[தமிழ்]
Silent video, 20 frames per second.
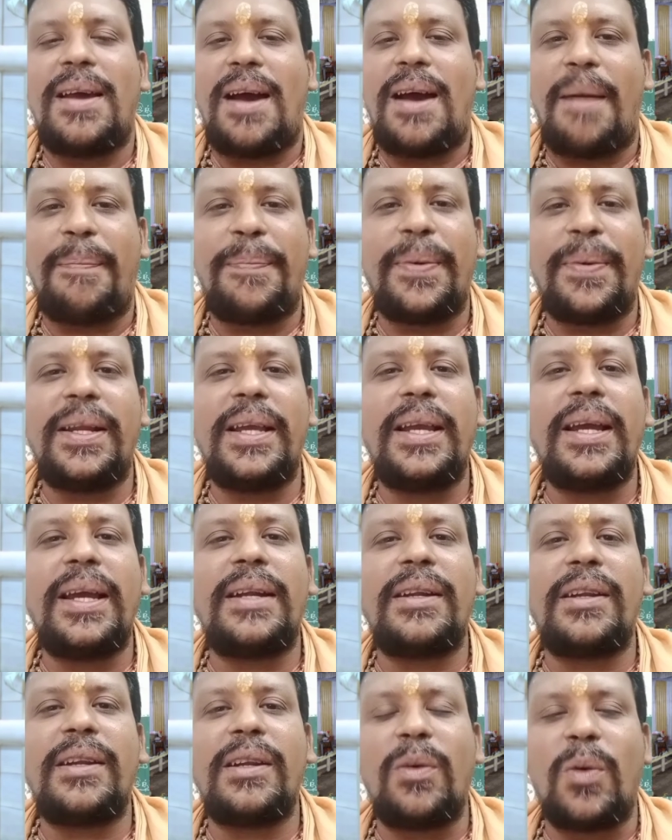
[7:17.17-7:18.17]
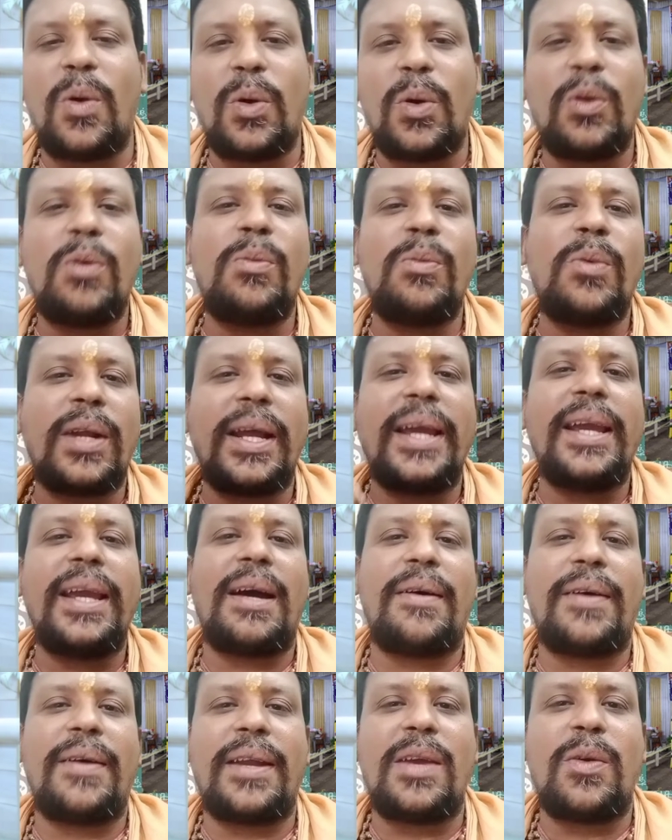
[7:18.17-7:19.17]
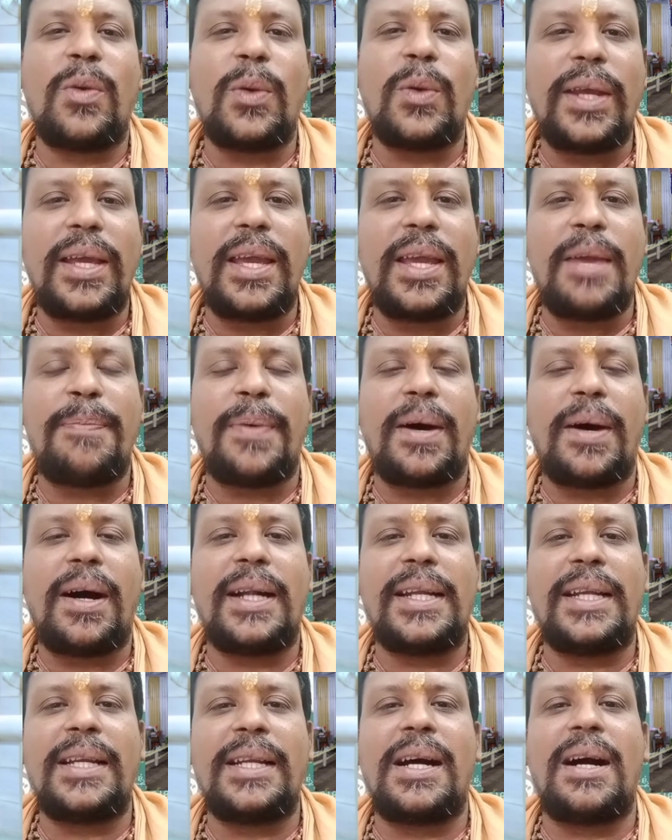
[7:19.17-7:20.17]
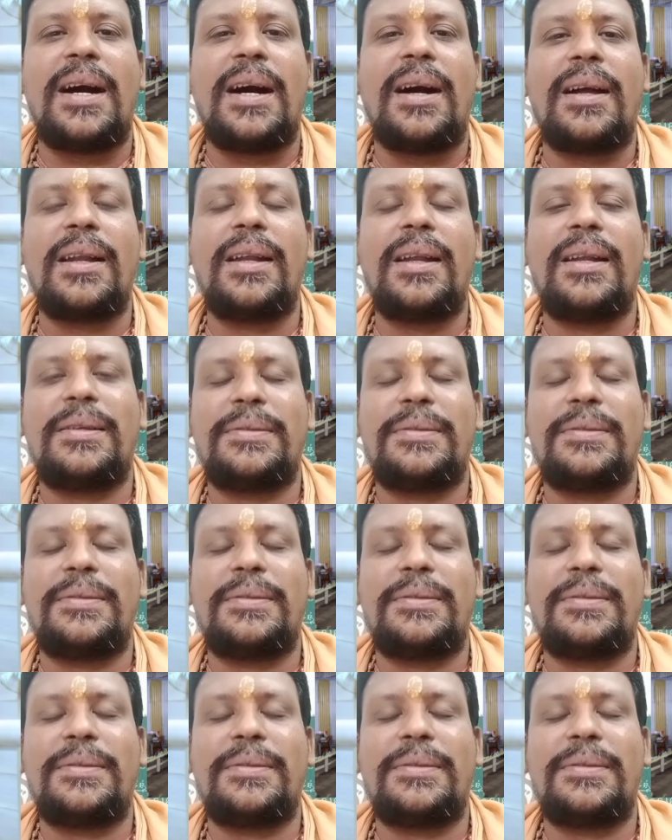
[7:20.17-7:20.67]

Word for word: அப்படியென்று ஒரு முறை அவரை உருகி பாடினால்